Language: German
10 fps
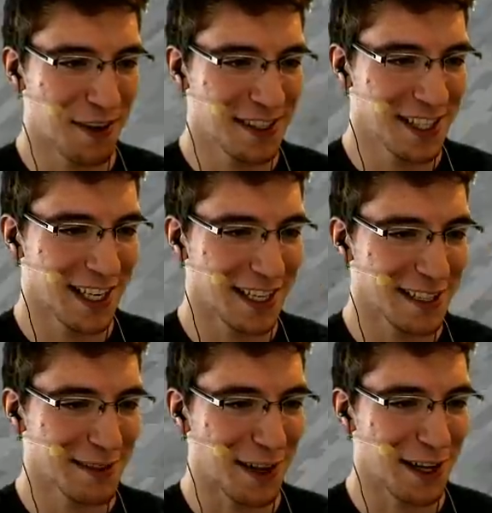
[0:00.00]
sicher, dass
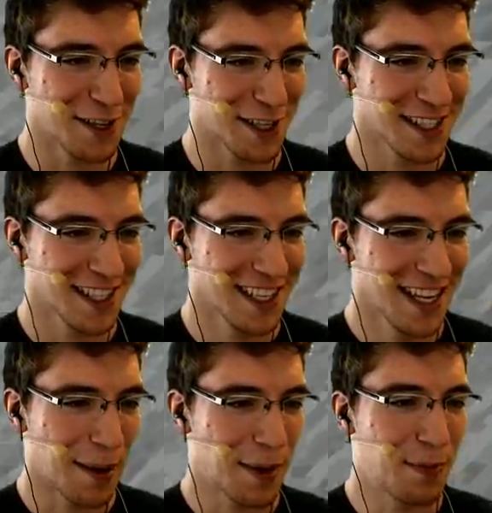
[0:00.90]
das falsch ist.
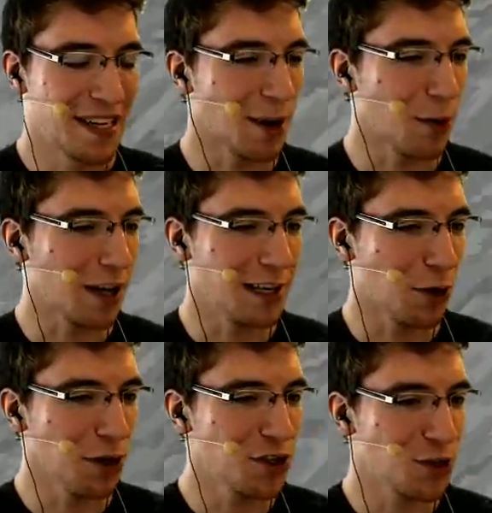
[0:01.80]
Aber ich bin jetzt okay. auch kein
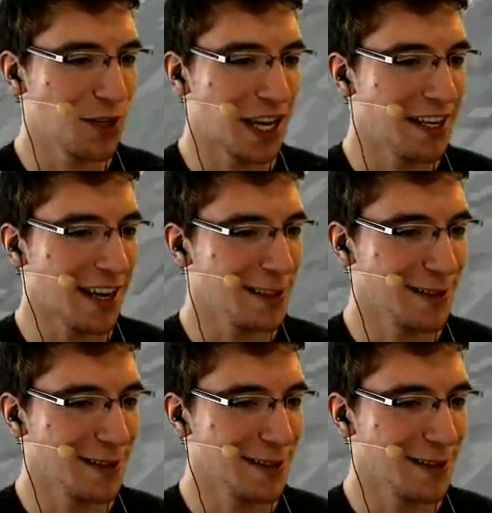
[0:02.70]
Deutschstudent. Jetzt, jetzt gibt's